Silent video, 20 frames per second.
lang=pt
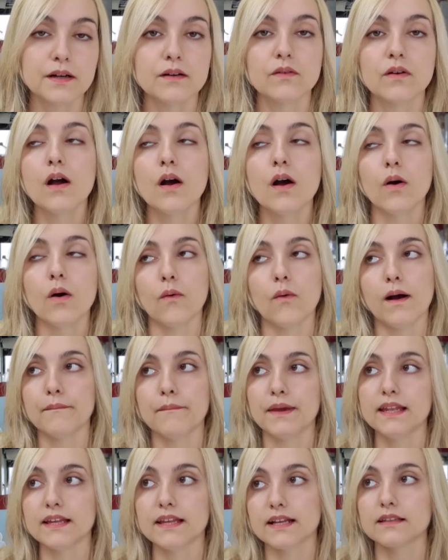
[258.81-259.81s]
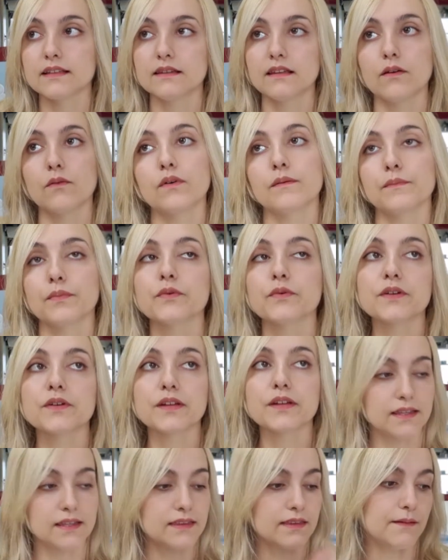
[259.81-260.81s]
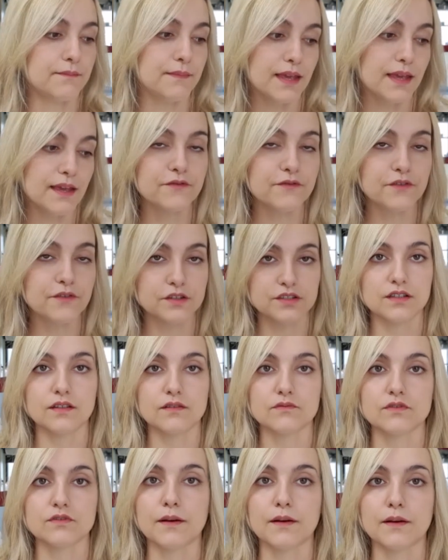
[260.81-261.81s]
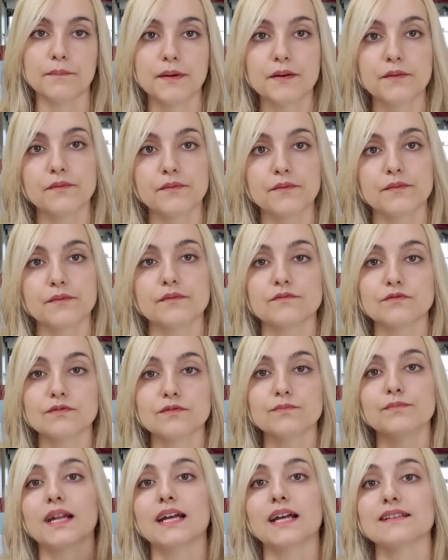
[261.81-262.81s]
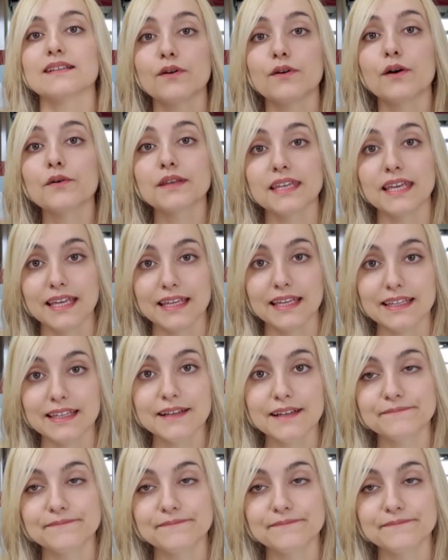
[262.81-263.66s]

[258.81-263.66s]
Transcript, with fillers: ou a América tem um hambúrguer que também é forte aqui no Japão, Brasil é o quê, né?